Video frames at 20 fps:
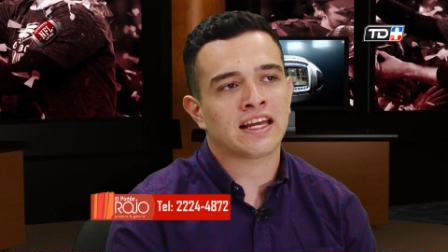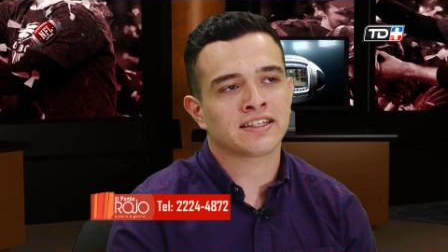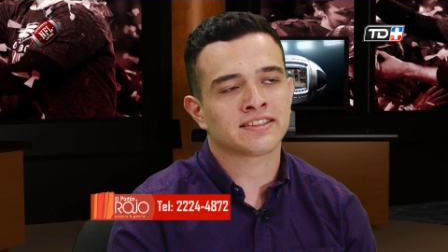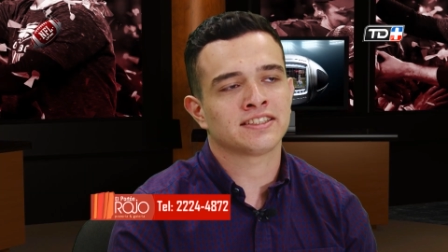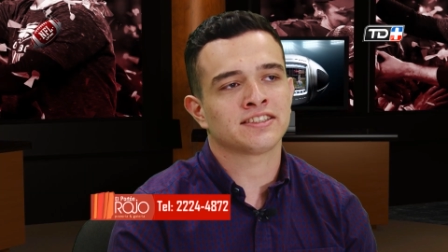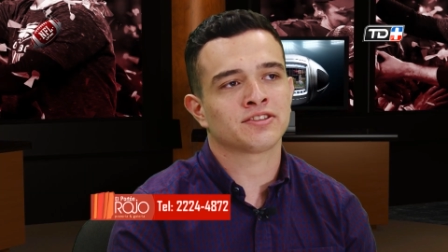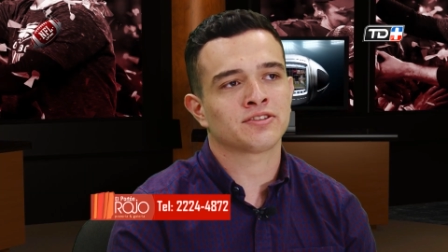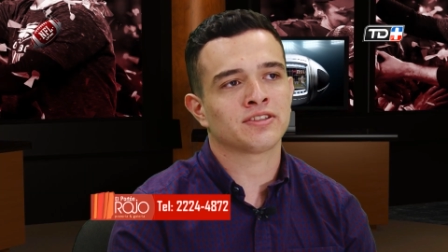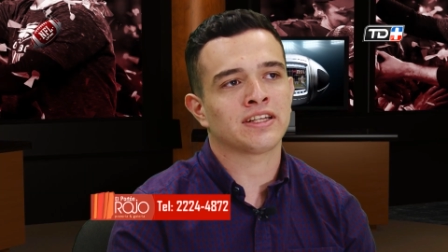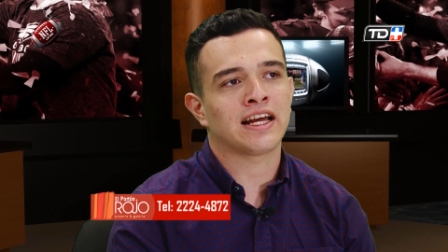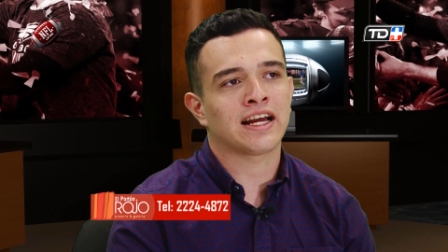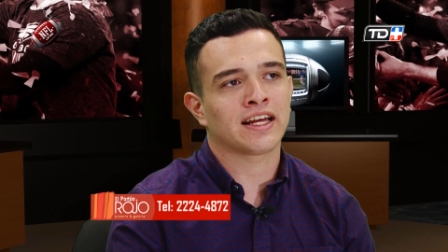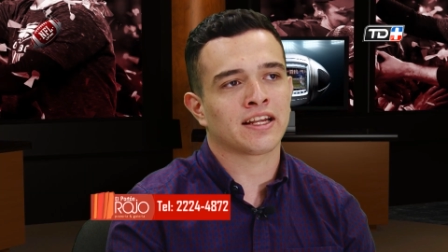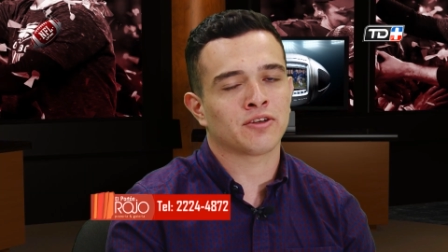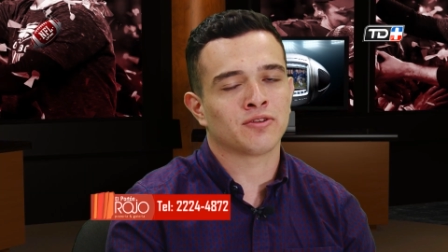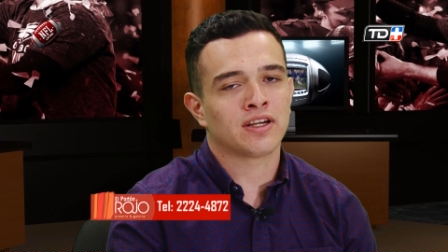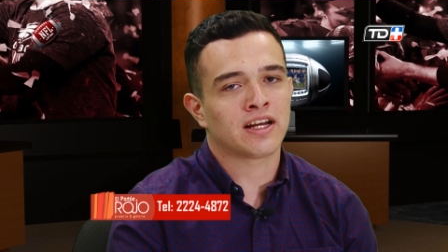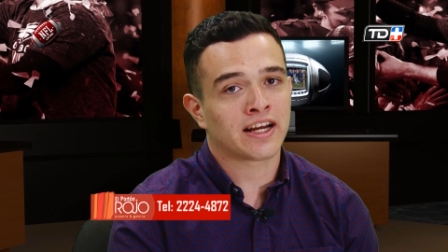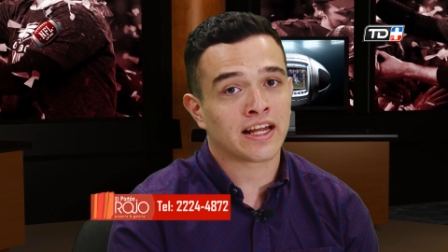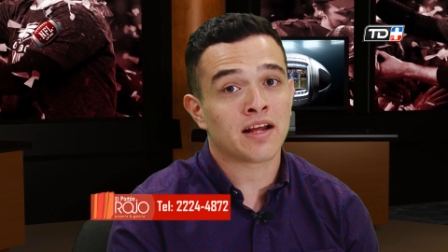existe una,
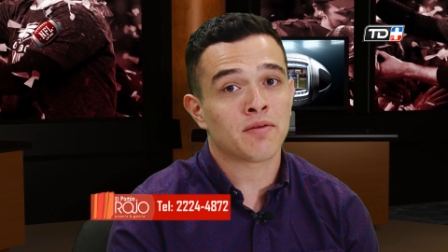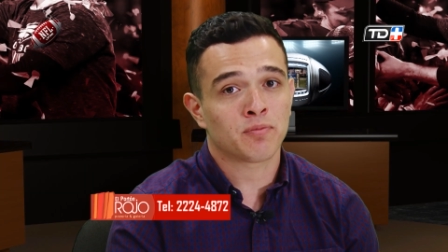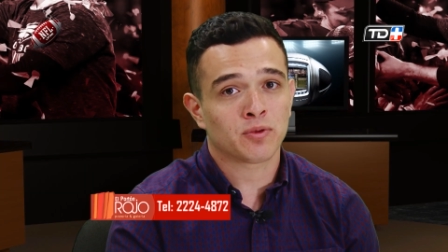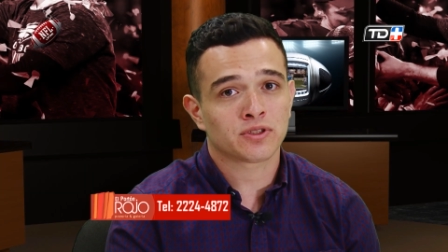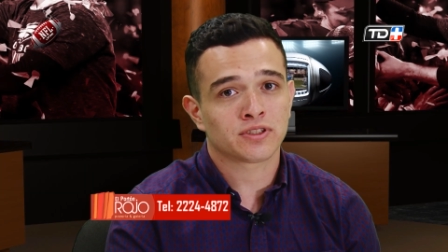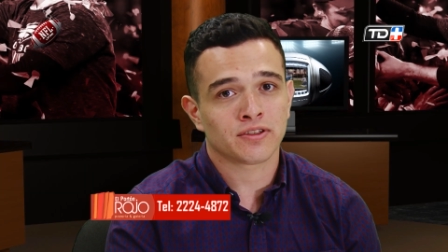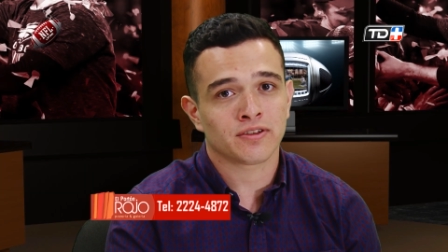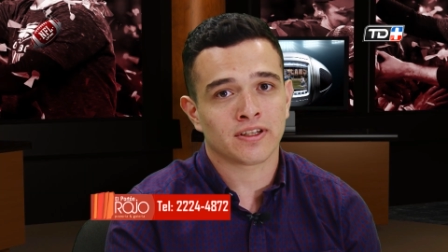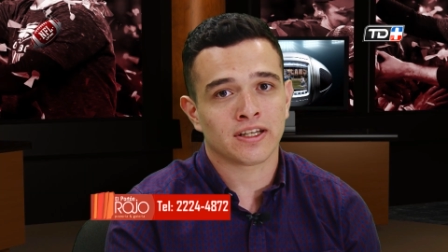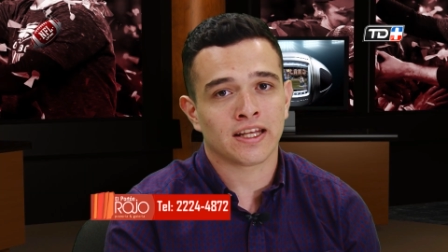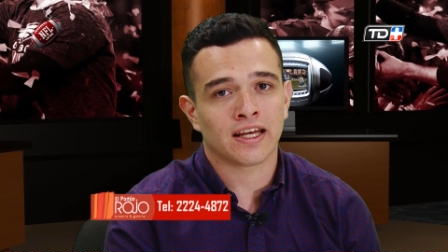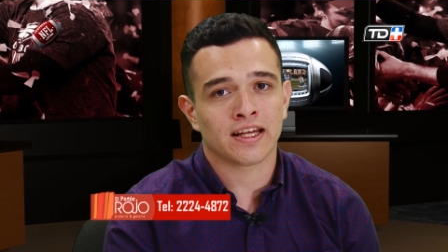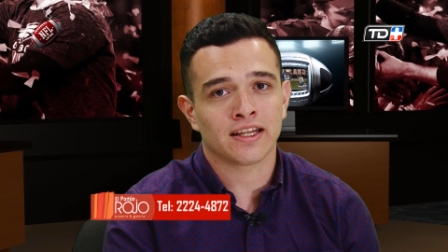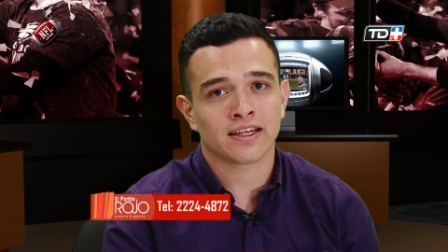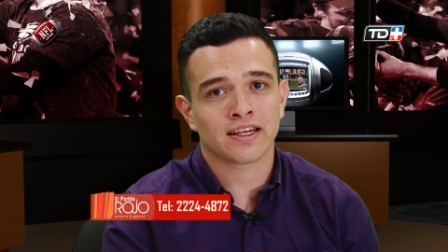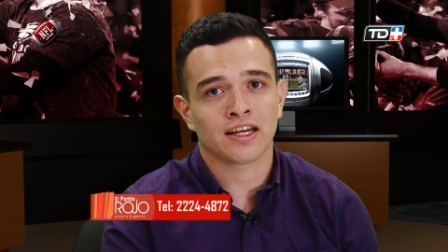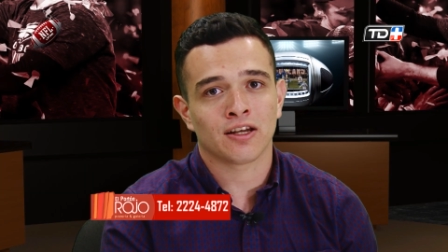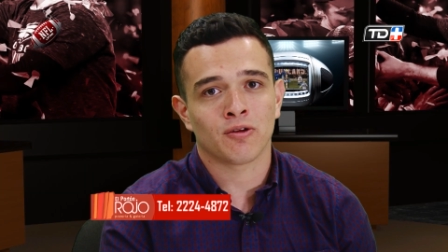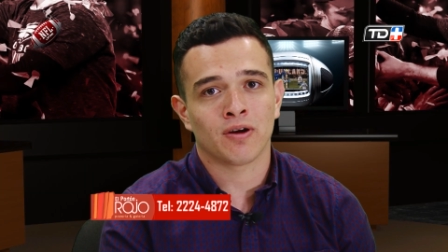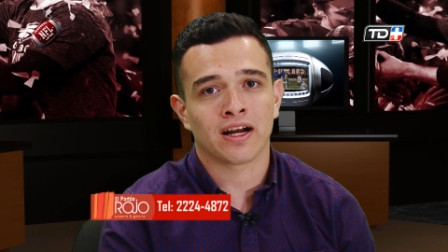gran posibilidad
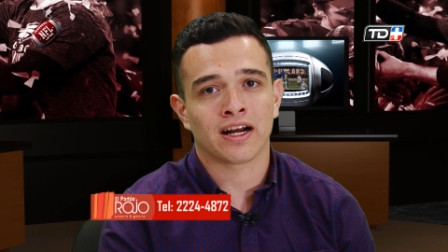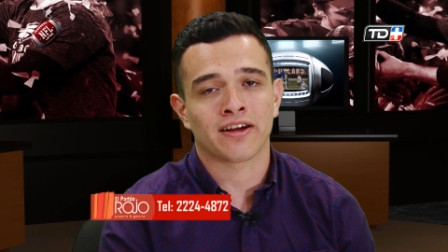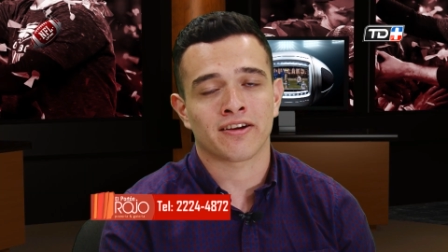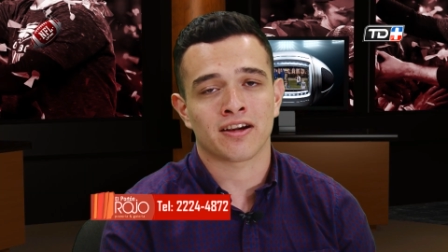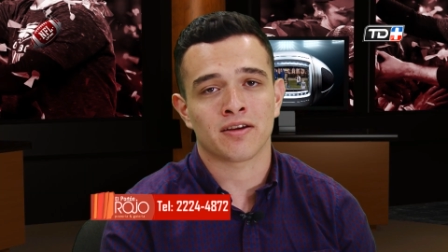de que lo haga.